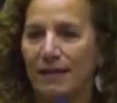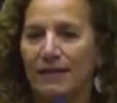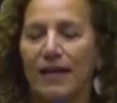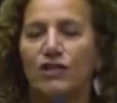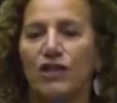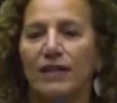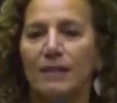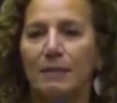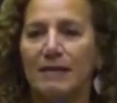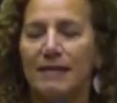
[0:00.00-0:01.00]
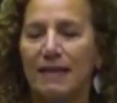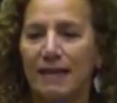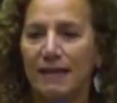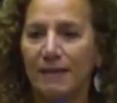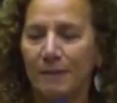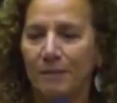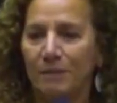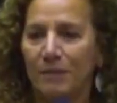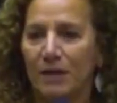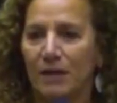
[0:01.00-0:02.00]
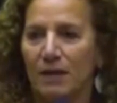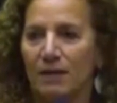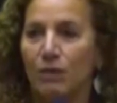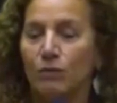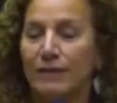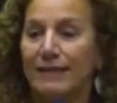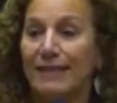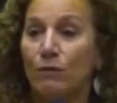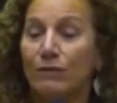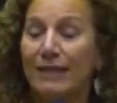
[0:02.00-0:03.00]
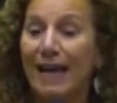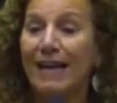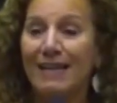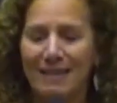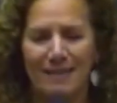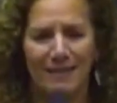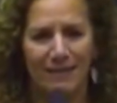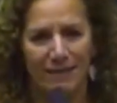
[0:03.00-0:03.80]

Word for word: que a esquerda brasileira não, não tem